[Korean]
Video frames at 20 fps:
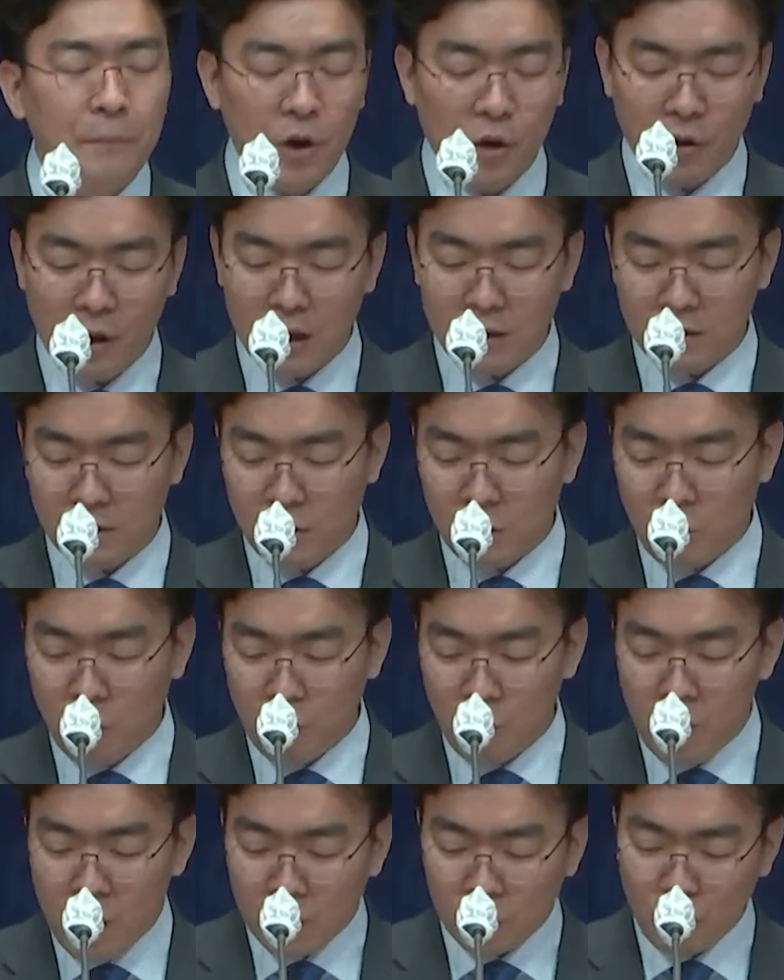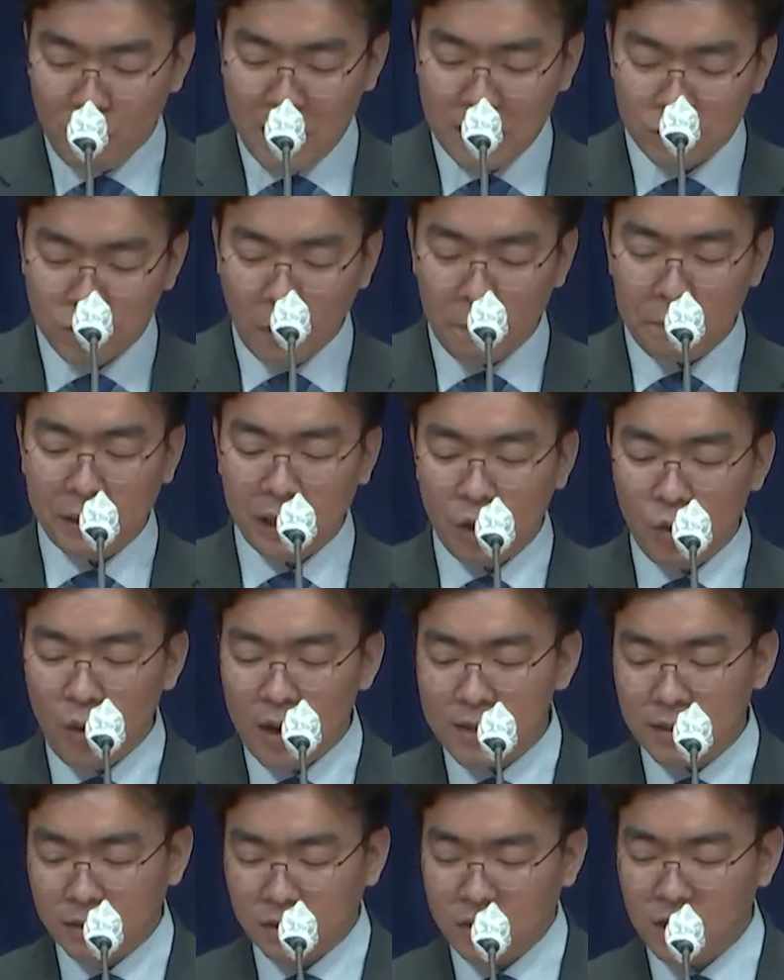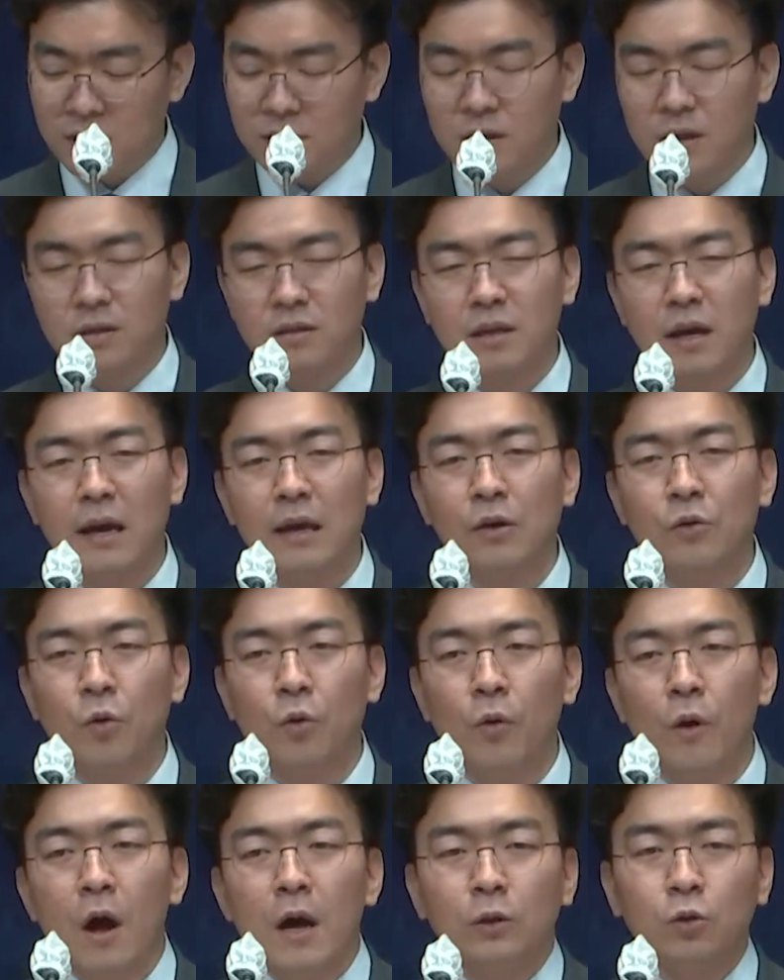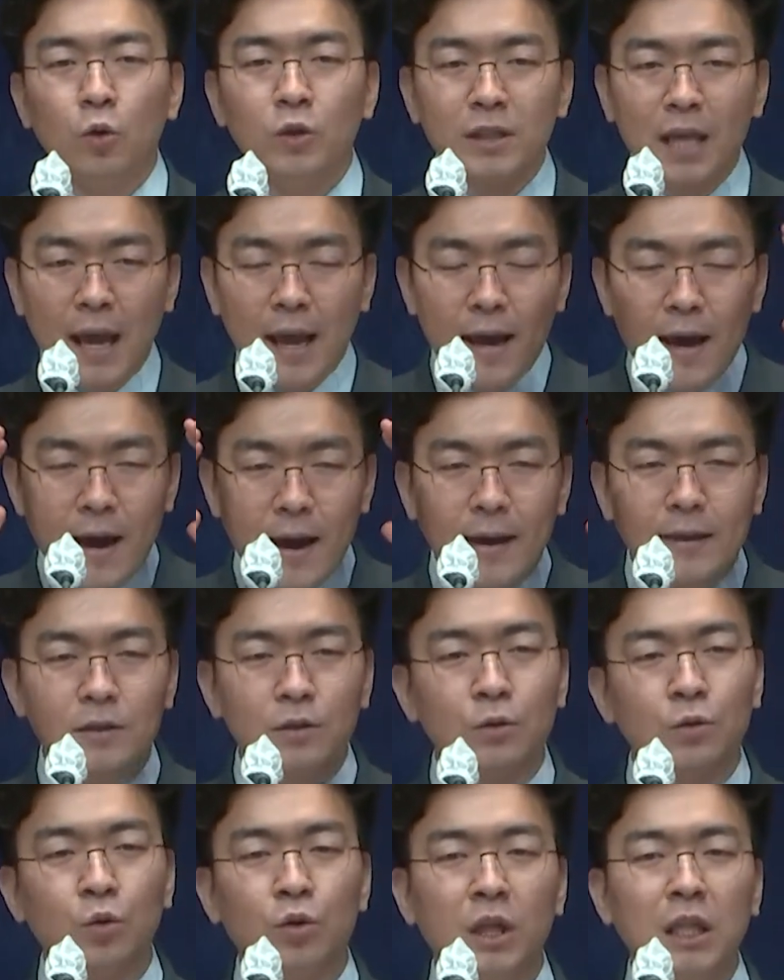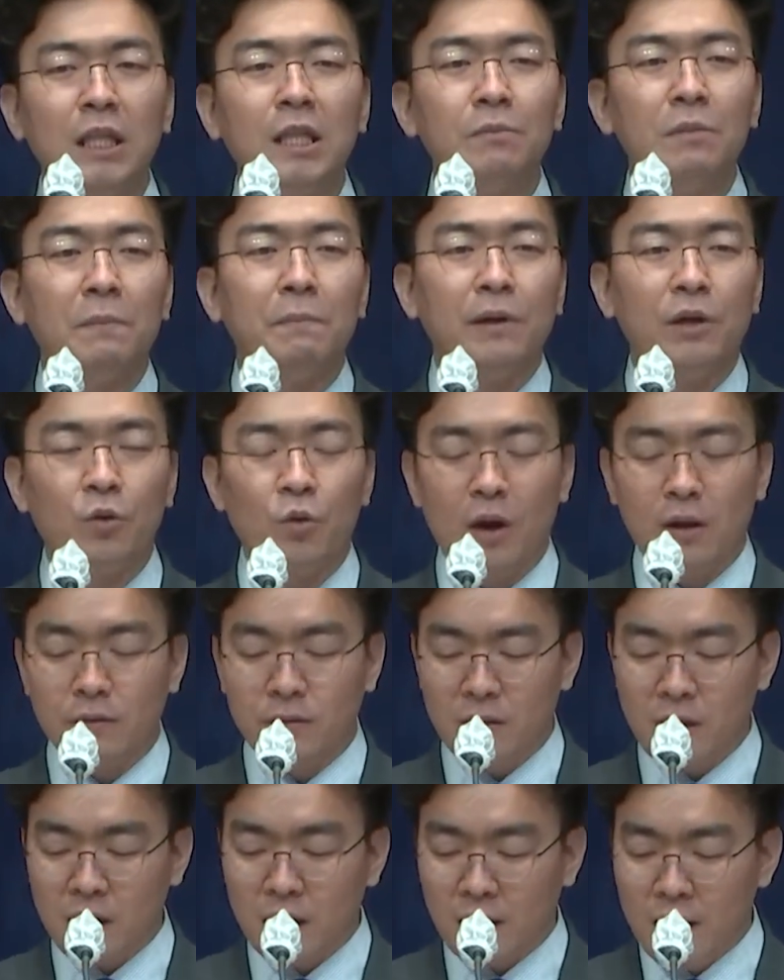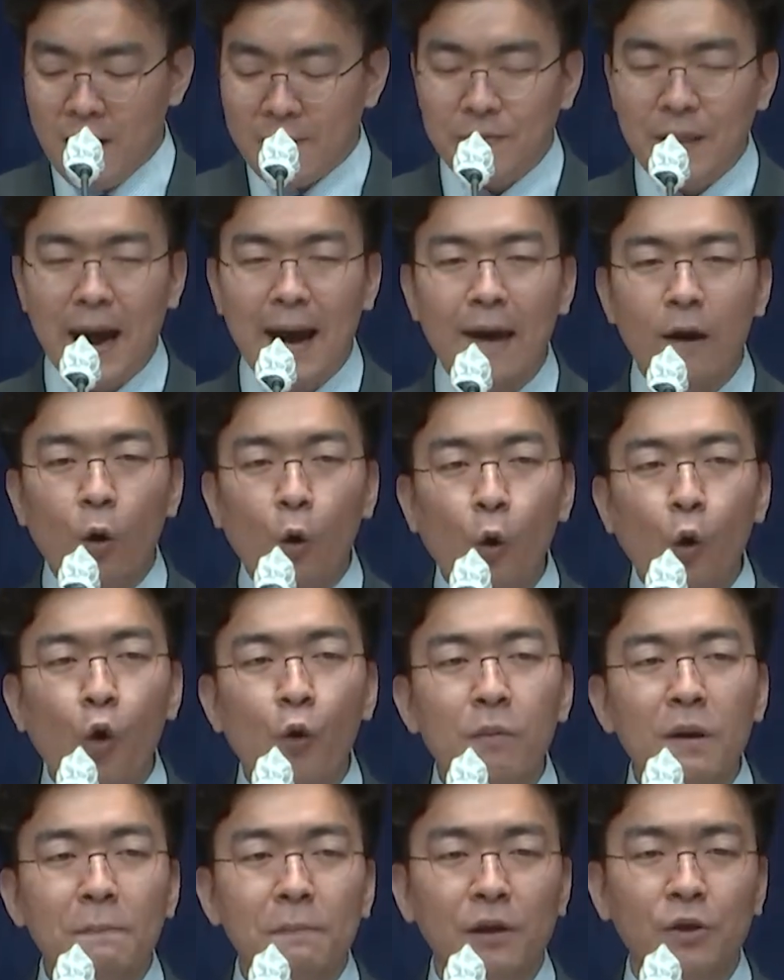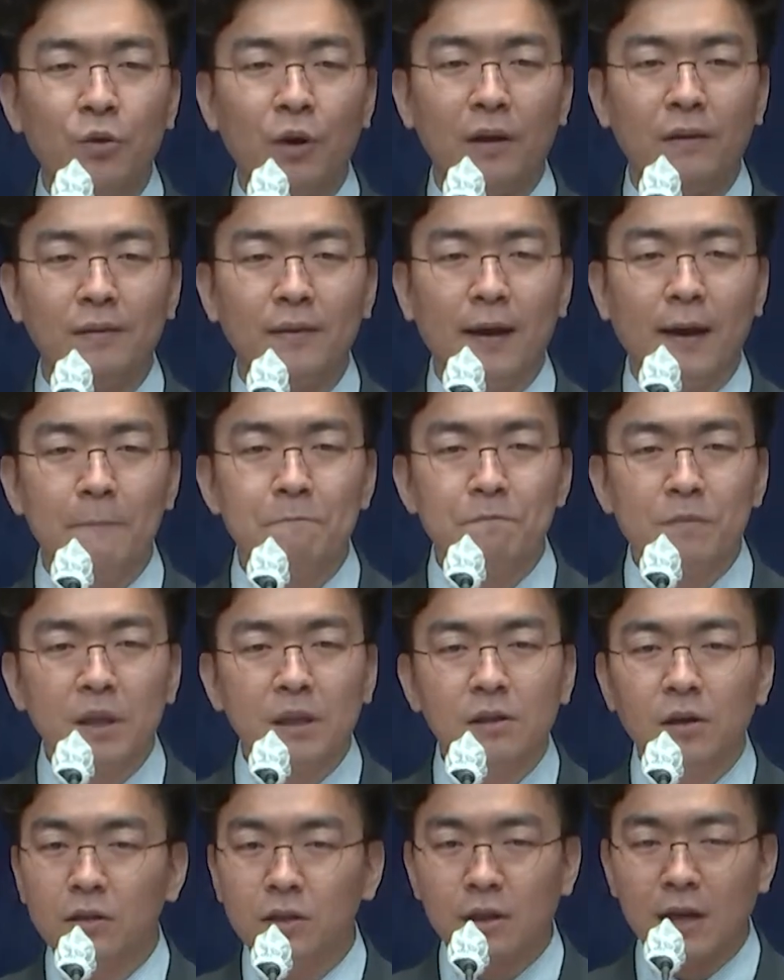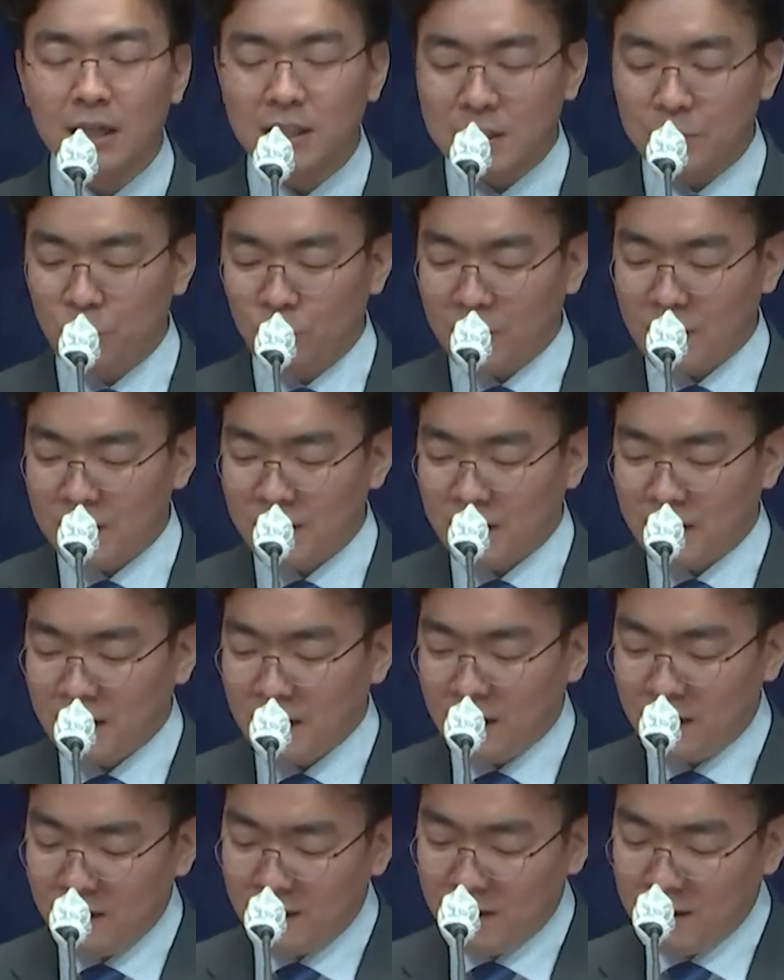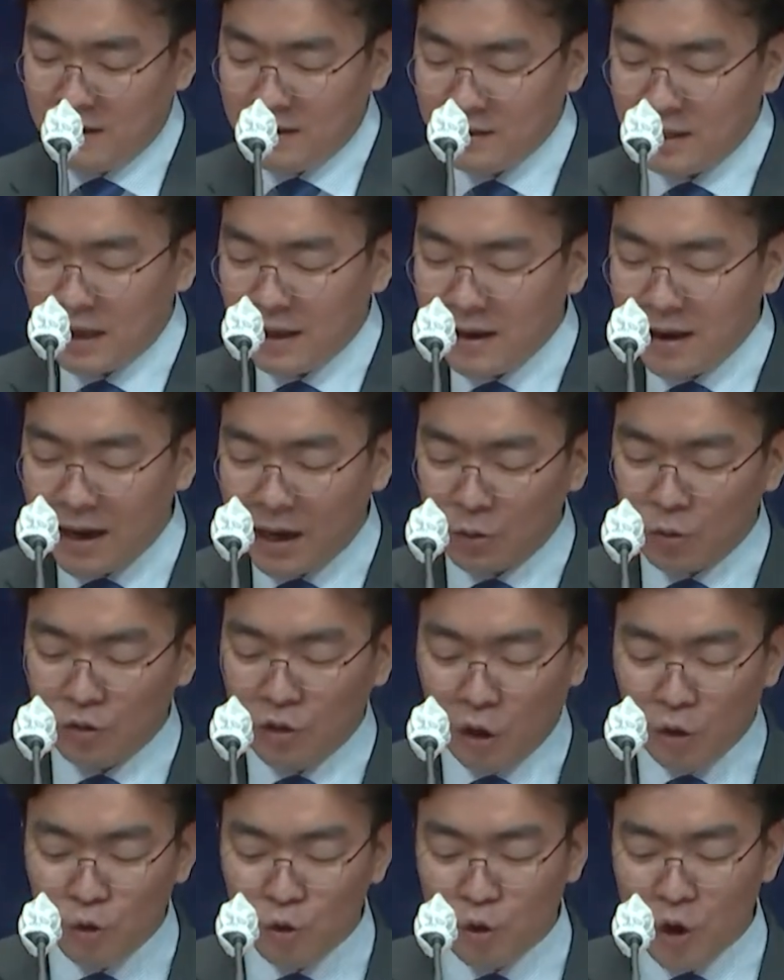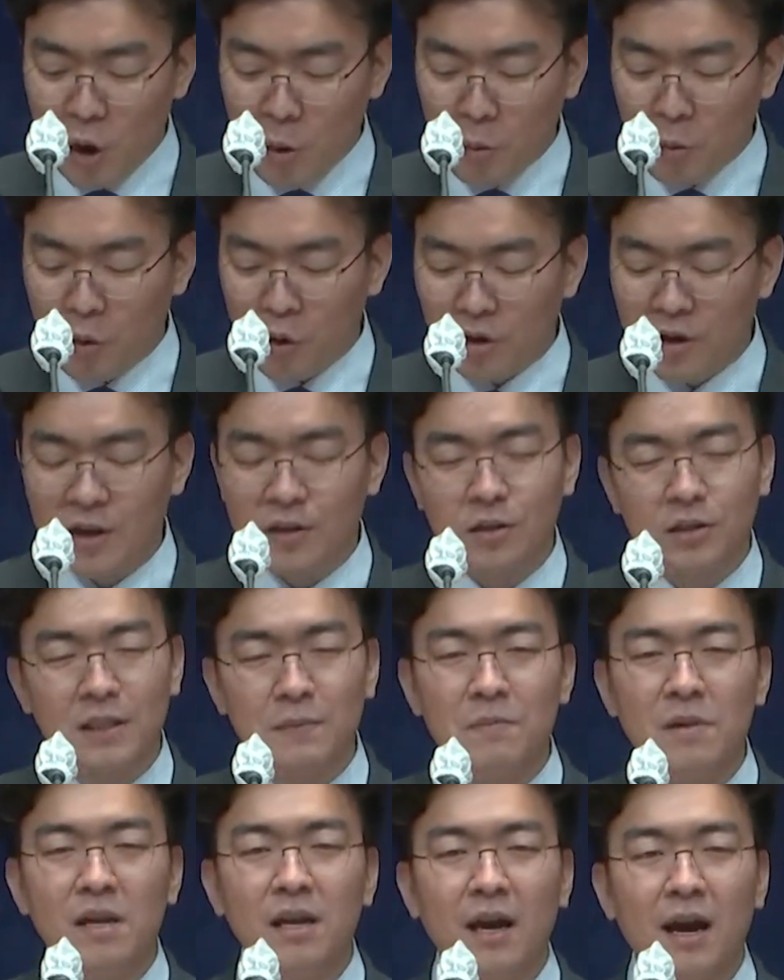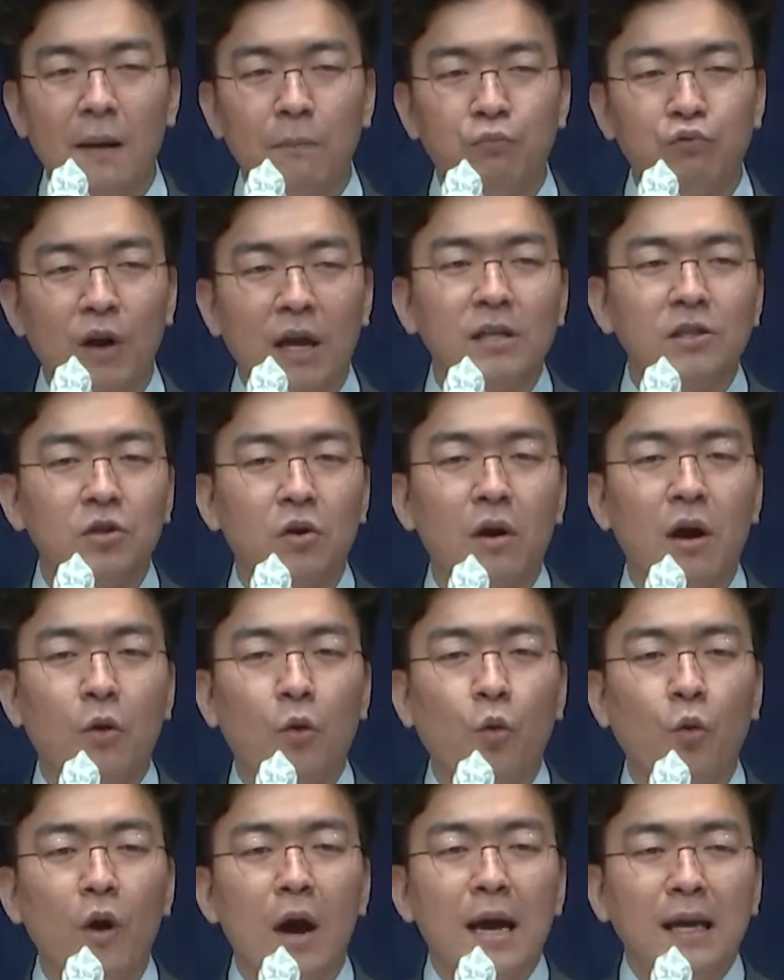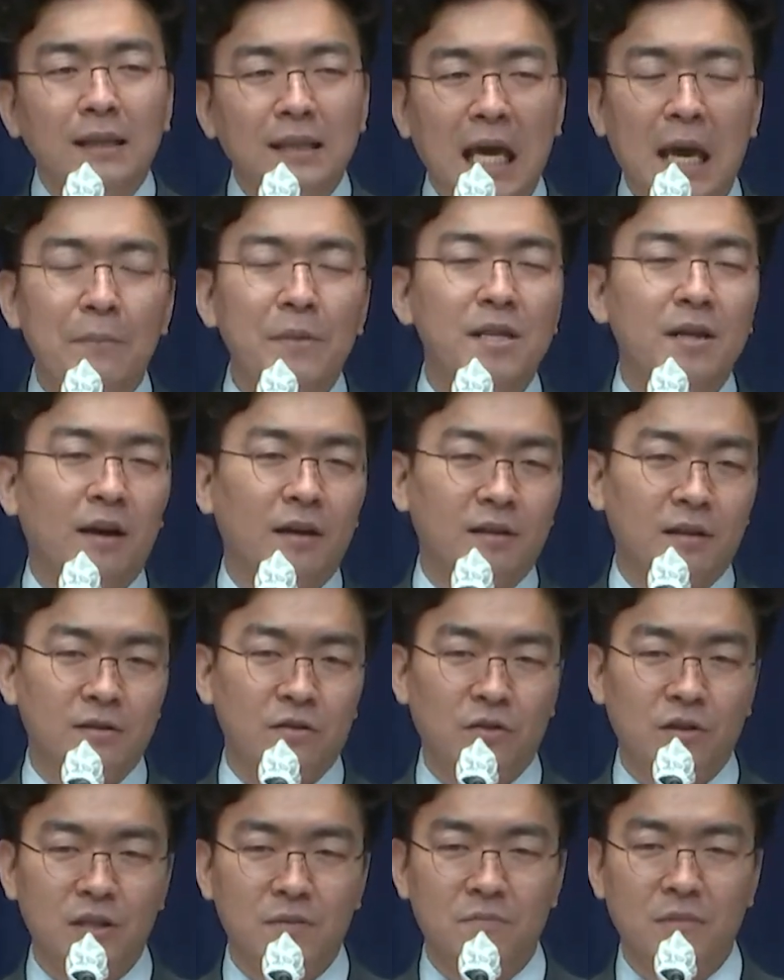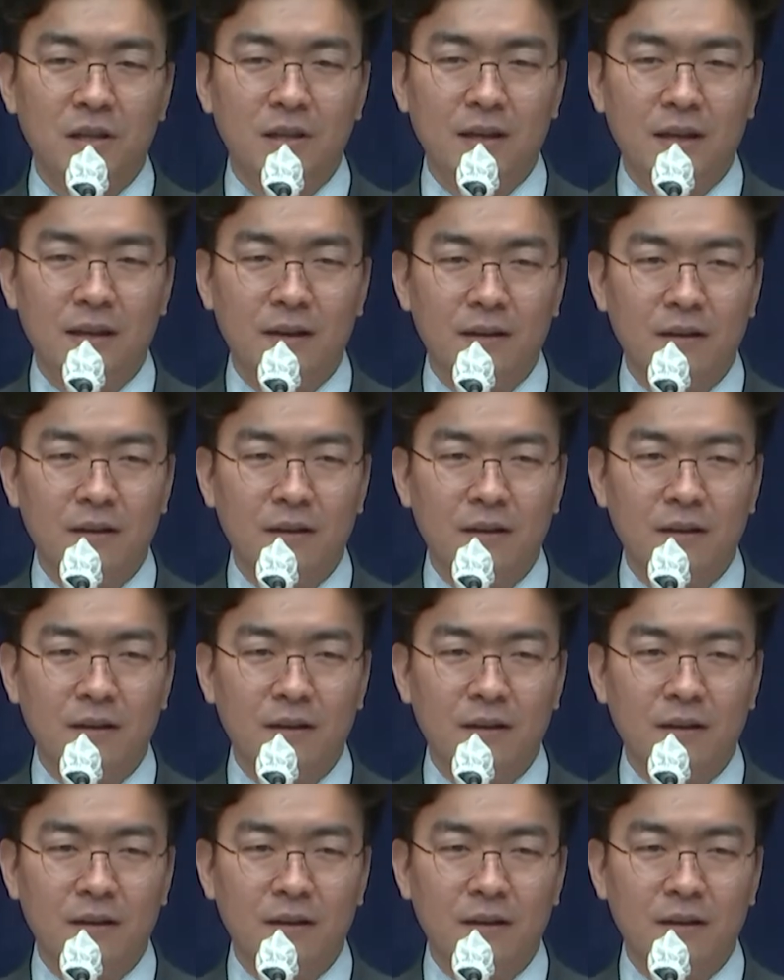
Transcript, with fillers: 병에 들고 또 만성 피로와 스트레스에 쌓이고 또 생각에 있어서 리듬이 필요한데 나의 호흡이 필요한데 그것을 갖지 못하니까 생각에도 여유가 없고 그래서 심리가 불안정하고 예민하게 되는 것입니다.